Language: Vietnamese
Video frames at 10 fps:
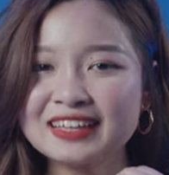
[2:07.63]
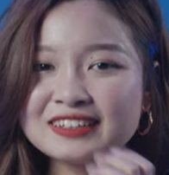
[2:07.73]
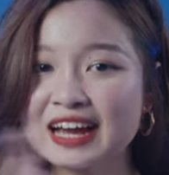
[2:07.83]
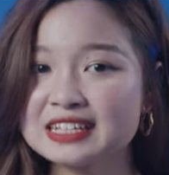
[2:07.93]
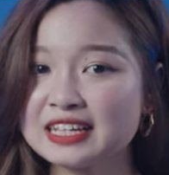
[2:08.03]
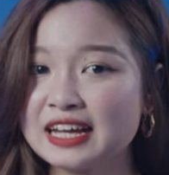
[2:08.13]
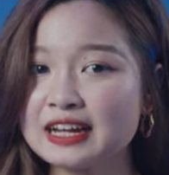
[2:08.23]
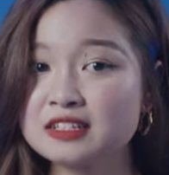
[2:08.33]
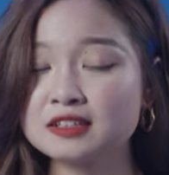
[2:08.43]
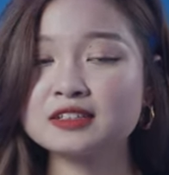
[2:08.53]
Như IGN
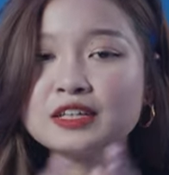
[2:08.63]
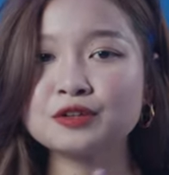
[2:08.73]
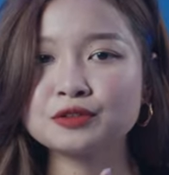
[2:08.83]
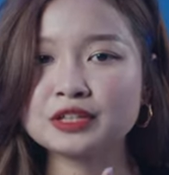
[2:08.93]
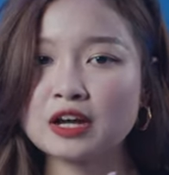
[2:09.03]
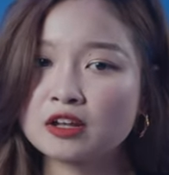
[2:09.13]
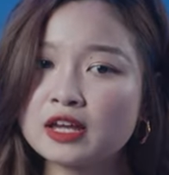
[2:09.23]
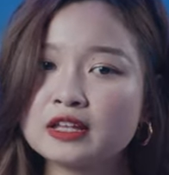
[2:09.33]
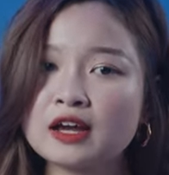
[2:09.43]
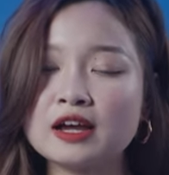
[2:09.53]
đã giới thiệu thì có
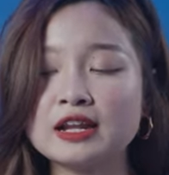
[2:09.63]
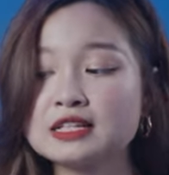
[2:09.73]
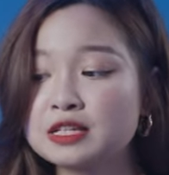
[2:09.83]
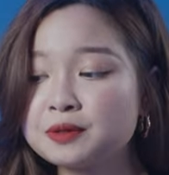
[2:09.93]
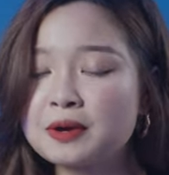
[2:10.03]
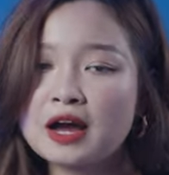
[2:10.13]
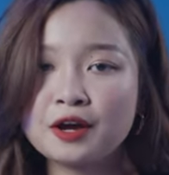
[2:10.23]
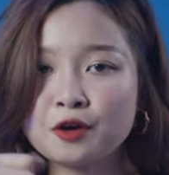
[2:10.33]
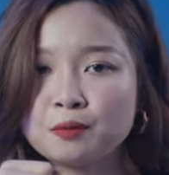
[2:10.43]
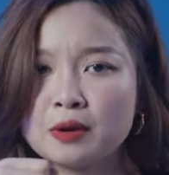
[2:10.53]
thể thấy là Cyberpunk
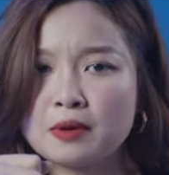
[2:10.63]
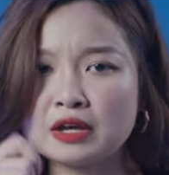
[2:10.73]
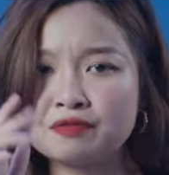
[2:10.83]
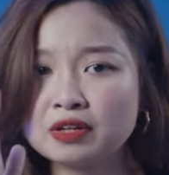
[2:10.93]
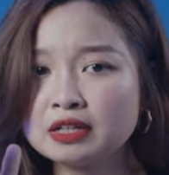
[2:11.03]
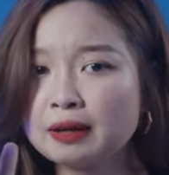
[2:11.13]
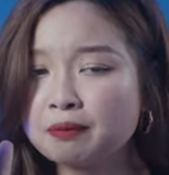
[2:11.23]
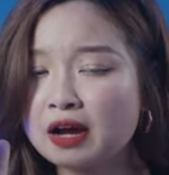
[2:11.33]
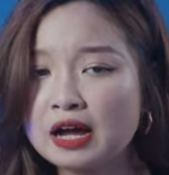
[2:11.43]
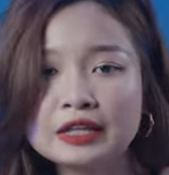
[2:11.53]
2077 vẫn gặp
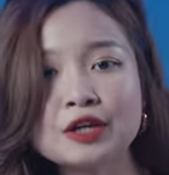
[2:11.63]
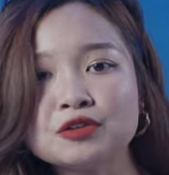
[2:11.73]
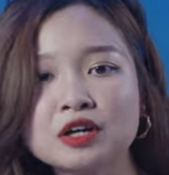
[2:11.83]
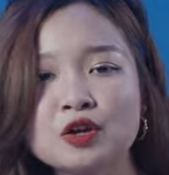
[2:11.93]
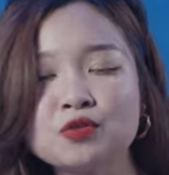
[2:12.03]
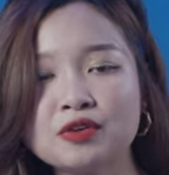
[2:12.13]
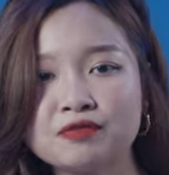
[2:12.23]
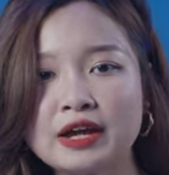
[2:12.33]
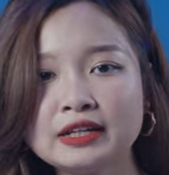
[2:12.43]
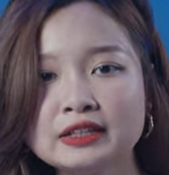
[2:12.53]
khá nhiều những cái lỗi vặt
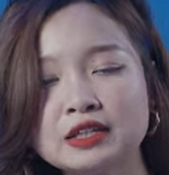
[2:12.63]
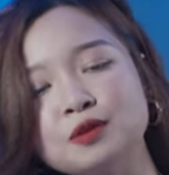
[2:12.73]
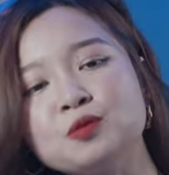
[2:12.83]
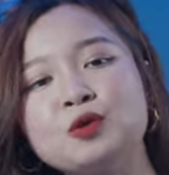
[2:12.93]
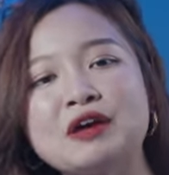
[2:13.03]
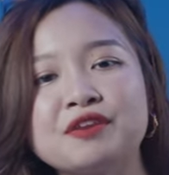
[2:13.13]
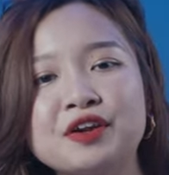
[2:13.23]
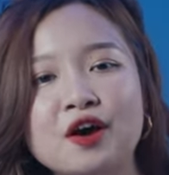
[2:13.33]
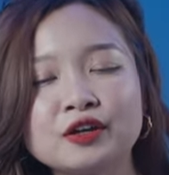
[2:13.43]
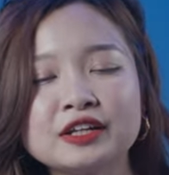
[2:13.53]
vãnh Thế nhưng bù lại vào
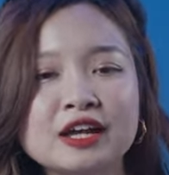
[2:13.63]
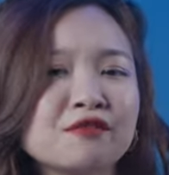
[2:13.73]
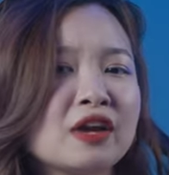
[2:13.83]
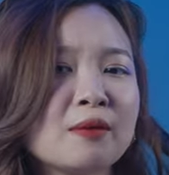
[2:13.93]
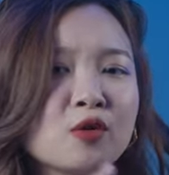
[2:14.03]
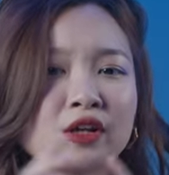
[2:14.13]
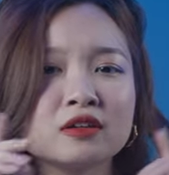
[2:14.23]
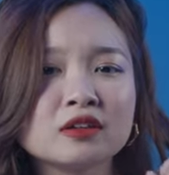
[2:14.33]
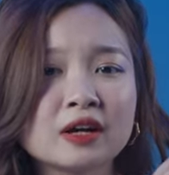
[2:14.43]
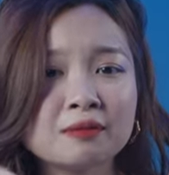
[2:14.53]
đó thì đây vẫn là một cái
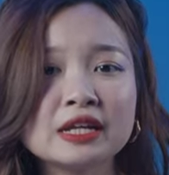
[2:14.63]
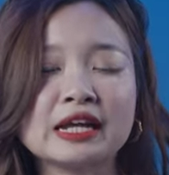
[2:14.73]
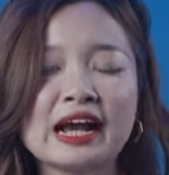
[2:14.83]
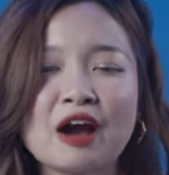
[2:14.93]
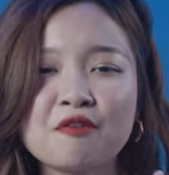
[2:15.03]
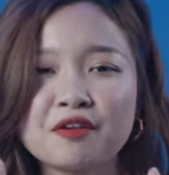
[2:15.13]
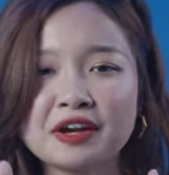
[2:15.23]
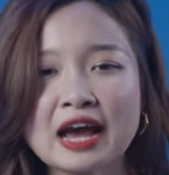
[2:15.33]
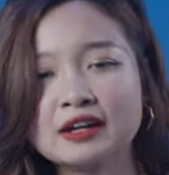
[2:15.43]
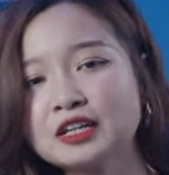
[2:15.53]
tựa game đỉnh cao và
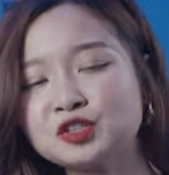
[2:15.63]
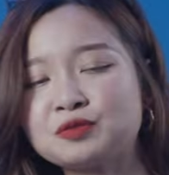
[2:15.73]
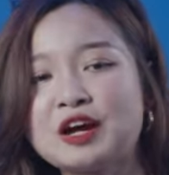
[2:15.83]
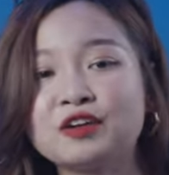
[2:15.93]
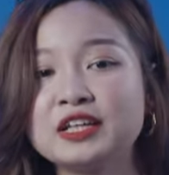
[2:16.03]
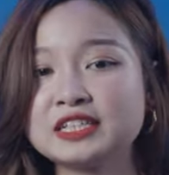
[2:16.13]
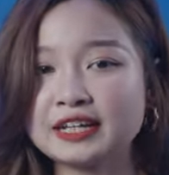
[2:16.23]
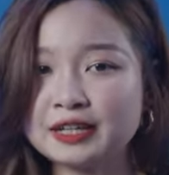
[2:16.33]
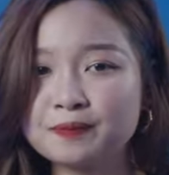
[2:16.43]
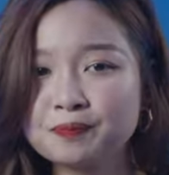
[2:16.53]
đáng để chúng ta có thể
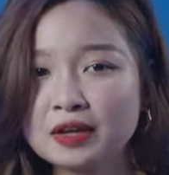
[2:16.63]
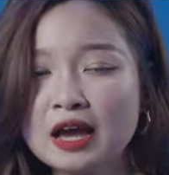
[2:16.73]
trải nghiệm